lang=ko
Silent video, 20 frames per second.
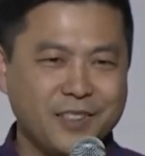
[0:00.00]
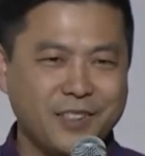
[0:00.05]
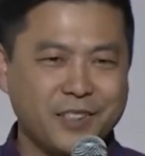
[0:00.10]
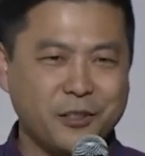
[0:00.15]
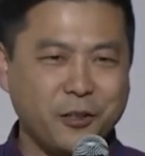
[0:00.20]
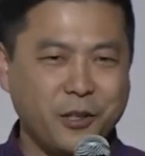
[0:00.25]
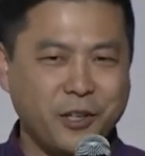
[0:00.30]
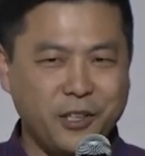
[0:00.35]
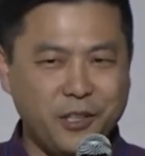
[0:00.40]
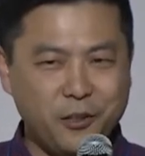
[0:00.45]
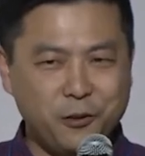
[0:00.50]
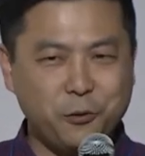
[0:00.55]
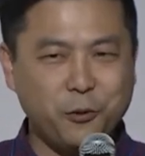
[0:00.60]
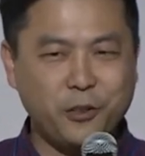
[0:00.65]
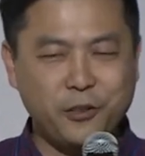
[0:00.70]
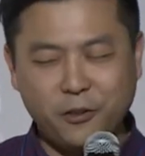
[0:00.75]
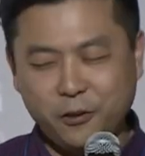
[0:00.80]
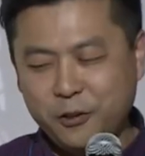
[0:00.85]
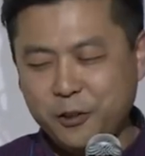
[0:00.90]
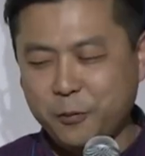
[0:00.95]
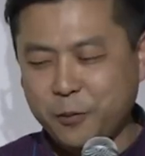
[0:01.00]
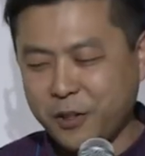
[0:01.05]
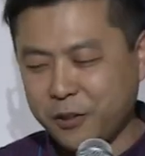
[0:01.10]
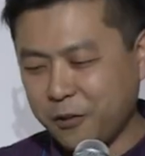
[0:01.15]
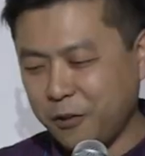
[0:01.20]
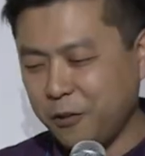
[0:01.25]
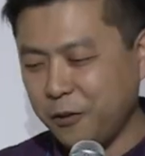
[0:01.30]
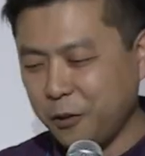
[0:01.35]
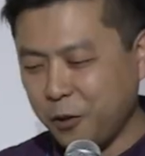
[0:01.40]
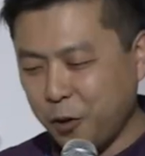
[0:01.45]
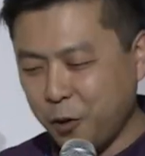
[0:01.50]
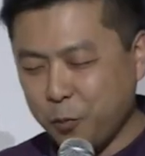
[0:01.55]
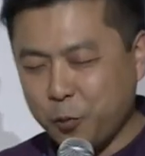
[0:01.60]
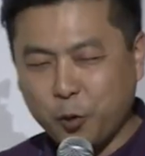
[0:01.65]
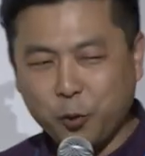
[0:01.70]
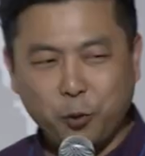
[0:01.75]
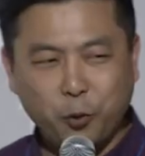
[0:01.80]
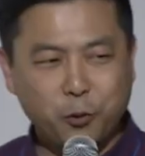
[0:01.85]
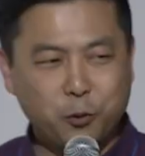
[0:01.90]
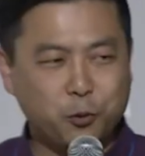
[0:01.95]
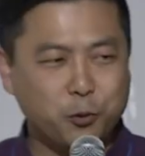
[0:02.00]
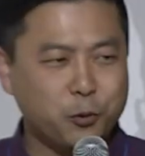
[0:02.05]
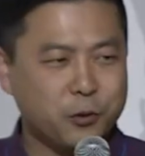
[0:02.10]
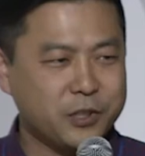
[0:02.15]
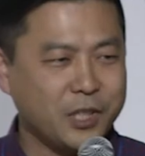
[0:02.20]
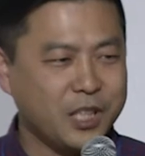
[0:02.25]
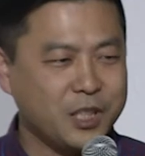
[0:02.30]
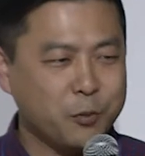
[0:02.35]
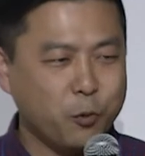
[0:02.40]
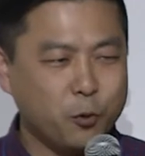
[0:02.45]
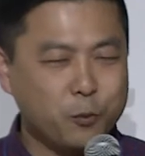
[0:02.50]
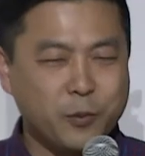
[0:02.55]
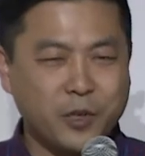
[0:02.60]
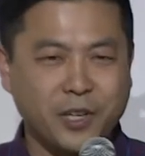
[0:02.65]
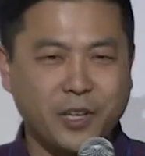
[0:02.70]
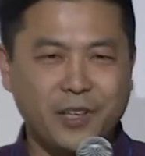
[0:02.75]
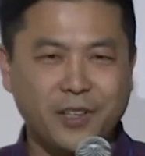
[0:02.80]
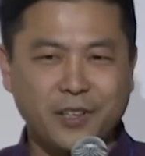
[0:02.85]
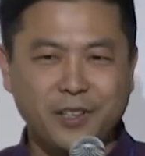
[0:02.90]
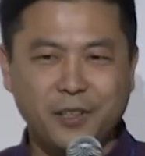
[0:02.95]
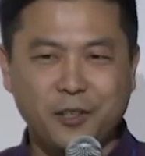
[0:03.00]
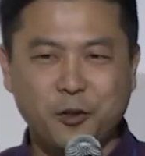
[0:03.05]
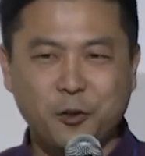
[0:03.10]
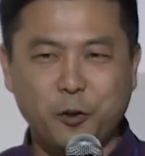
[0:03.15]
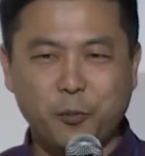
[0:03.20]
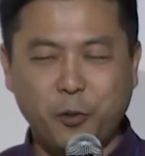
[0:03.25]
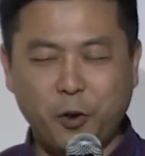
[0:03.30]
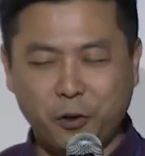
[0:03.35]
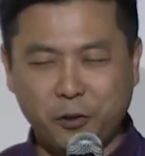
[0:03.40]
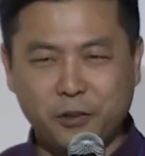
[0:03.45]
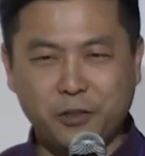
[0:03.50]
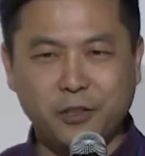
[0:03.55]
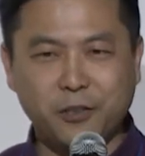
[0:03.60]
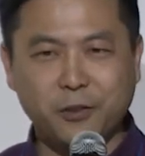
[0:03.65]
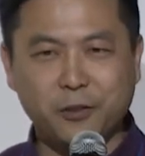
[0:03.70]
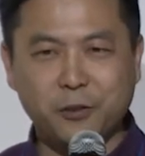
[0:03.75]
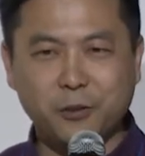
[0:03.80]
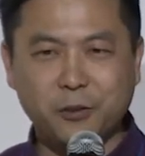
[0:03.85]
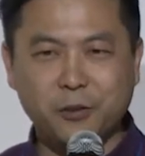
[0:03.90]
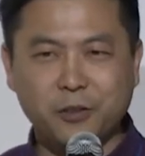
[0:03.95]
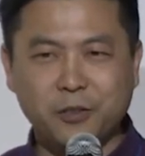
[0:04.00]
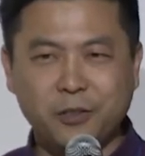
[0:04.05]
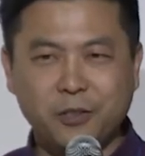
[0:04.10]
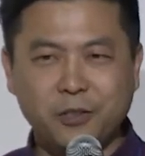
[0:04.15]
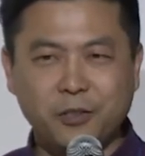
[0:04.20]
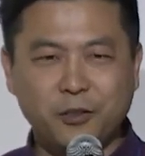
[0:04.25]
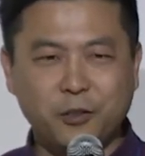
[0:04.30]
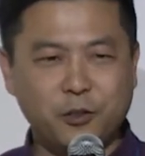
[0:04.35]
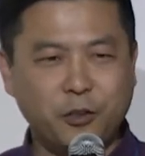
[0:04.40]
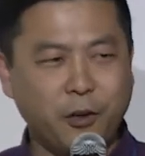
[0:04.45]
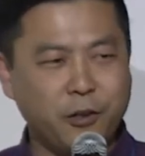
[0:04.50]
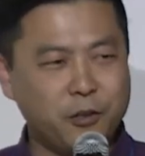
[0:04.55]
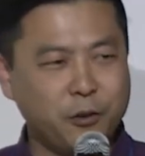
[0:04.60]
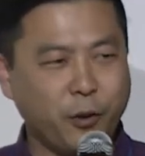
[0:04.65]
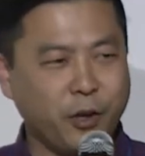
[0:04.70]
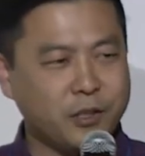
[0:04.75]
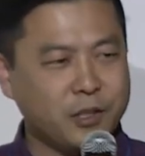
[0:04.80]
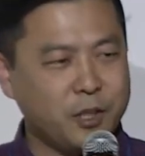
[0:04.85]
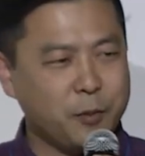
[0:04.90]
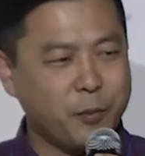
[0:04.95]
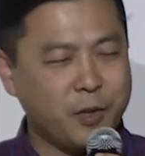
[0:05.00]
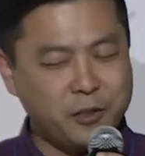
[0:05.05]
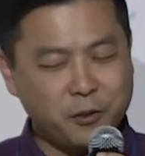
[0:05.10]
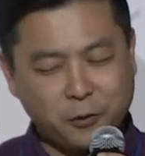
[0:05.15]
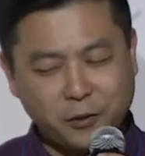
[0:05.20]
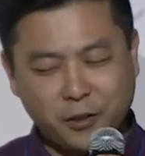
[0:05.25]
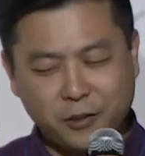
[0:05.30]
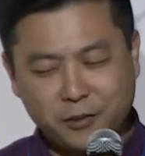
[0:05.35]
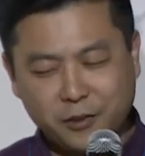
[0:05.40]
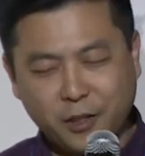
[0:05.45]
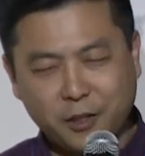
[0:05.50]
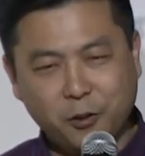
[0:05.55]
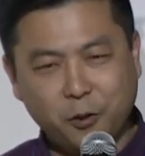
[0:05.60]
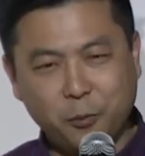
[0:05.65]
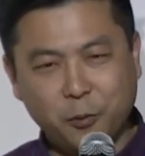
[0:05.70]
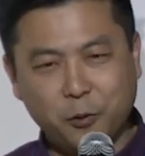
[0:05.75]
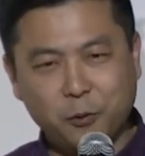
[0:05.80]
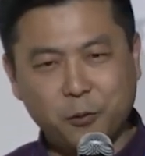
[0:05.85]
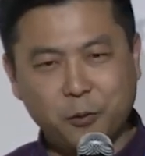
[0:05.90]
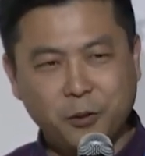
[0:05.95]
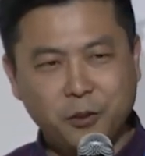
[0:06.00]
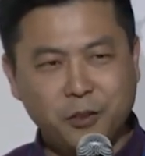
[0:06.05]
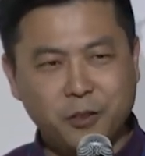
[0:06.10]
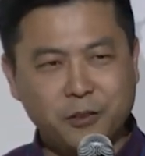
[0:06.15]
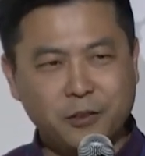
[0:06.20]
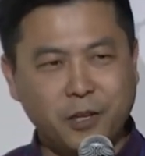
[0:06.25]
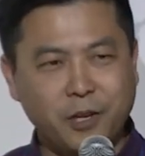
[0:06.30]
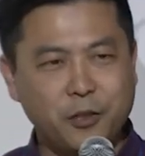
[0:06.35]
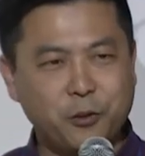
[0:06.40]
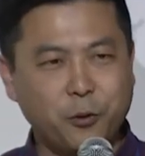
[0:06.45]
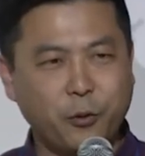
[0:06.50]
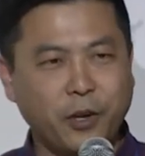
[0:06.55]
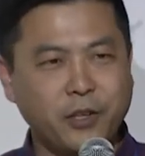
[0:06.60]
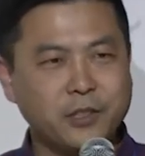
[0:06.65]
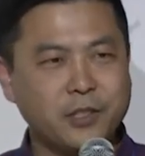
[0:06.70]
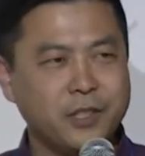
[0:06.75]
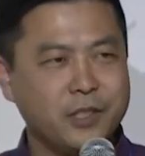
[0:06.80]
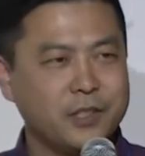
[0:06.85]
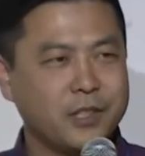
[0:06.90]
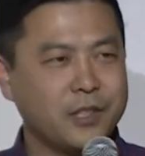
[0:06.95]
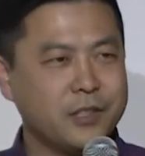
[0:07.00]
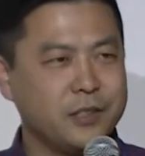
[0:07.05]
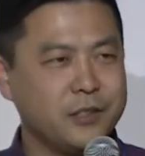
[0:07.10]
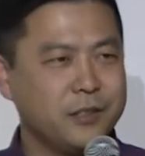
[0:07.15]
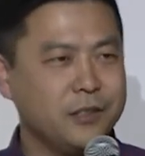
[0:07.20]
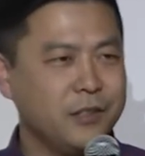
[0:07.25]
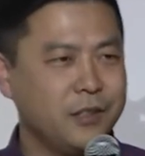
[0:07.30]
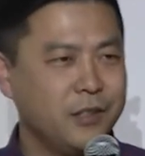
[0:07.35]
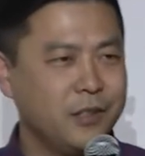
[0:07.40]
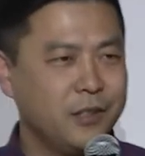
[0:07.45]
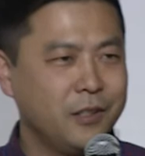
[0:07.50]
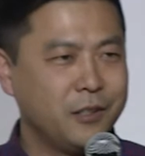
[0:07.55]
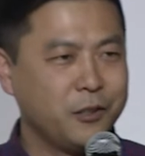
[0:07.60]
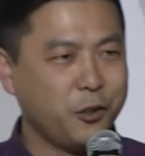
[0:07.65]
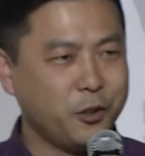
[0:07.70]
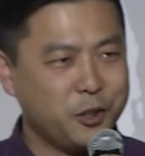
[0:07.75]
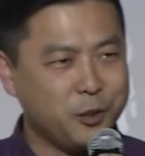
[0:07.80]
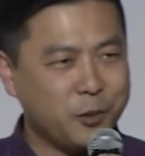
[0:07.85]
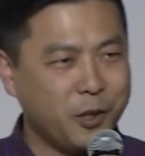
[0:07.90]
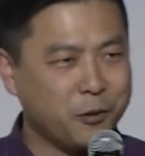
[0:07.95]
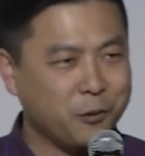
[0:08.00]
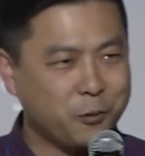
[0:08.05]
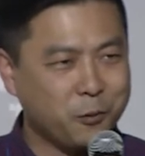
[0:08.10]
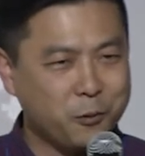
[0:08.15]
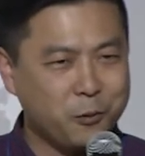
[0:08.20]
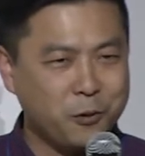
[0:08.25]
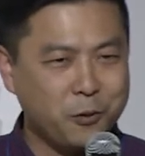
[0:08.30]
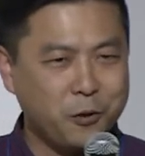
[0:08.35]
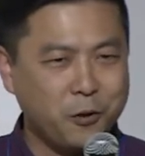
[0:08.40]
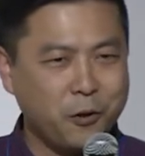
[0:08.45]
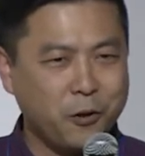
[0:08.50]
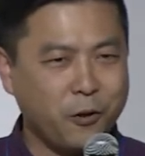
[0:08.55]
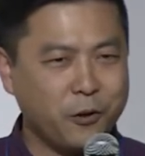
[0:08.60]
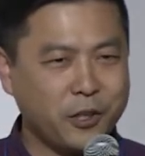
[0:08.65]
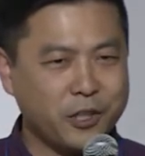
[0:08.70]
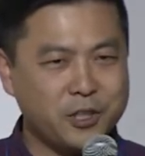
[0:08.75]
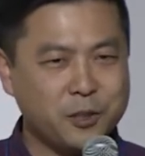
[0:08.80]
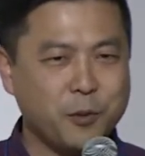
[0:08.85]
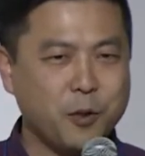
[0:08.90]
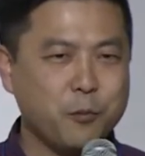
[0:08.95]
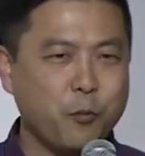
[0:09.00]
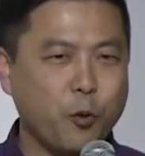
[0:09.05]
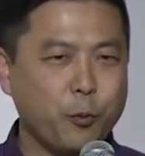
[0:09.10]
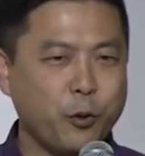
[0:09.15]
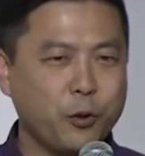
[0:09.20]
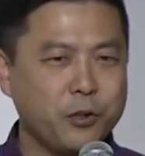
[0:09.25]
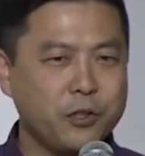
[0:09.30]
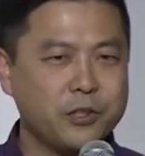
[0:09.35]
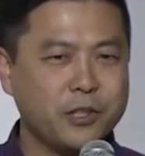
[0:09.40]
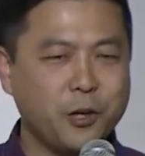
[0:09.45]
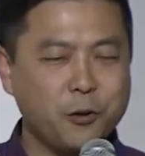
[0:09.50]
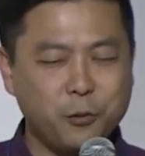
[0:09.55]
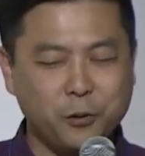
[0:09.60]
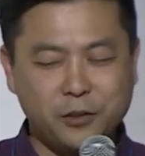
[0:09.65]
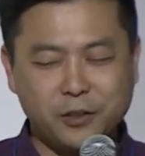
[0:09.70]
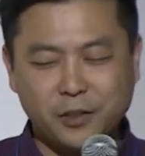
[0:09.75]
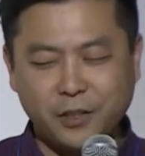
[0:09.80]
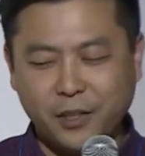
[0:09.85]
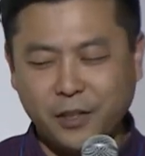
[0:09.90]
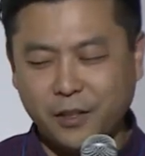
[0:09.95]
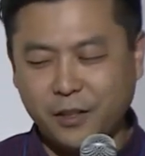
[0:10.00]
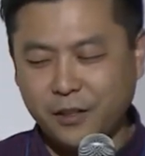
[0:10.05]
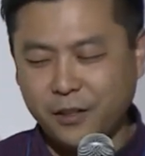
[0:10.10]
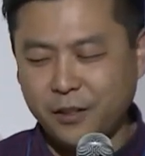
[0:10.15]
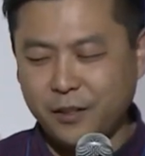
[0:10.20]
저희가 1년 동안 열심히 해서 본 돈을 구글은 45분 만에 어, 벌어들인 거죠. 그 저희는 굉장히 빨리 성장한 스타트업이고 내년도 굉장히 사실은 열심히 할 거고 어그레시브한 목표들을 세우고 있는데